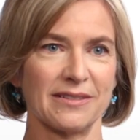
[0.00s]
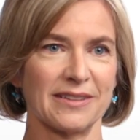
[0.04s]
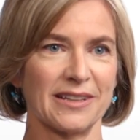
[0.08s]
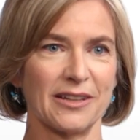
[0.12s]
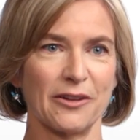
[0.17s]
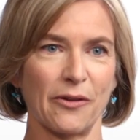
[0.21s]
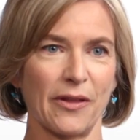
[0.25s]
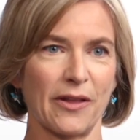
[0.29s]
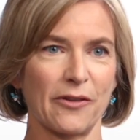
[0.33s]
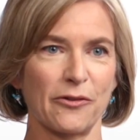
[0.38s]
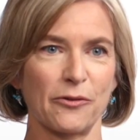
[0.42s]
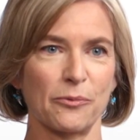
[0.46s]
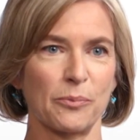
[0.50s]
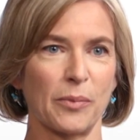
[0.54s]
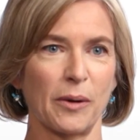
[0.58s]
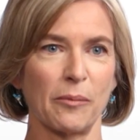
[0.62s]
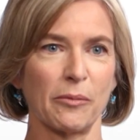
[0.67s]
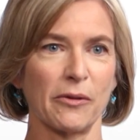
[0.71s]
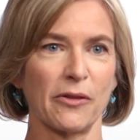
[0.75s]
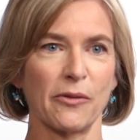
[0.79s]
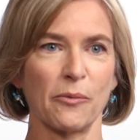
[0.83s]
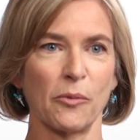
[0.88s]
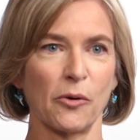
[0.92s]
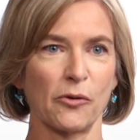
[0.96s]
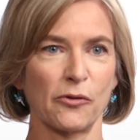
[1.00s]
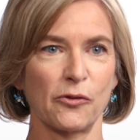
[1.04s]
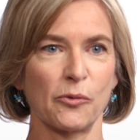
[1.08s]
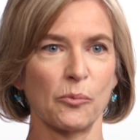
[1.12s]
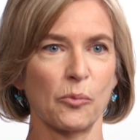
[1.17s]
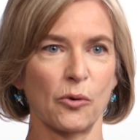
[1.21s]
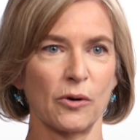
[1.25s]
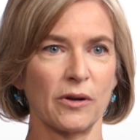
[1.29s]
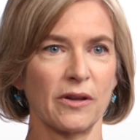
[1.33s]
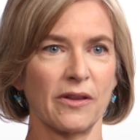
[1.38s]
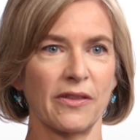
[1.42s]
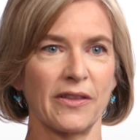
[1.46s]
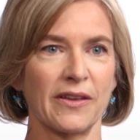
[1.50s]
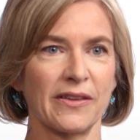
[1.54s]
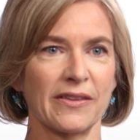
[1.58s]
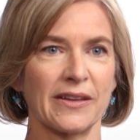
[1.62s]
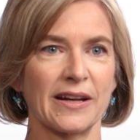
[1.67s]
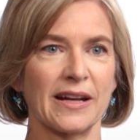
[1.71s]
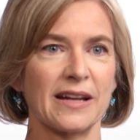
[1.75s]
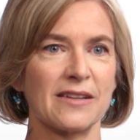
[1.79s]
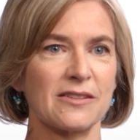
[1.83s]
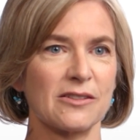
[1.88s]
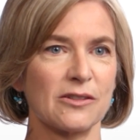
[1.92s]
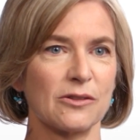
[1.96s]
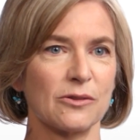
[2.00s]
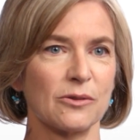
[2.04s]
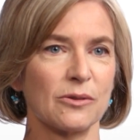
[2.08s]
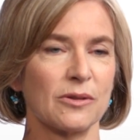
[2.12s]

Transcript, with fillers: es probablemente lo más importante que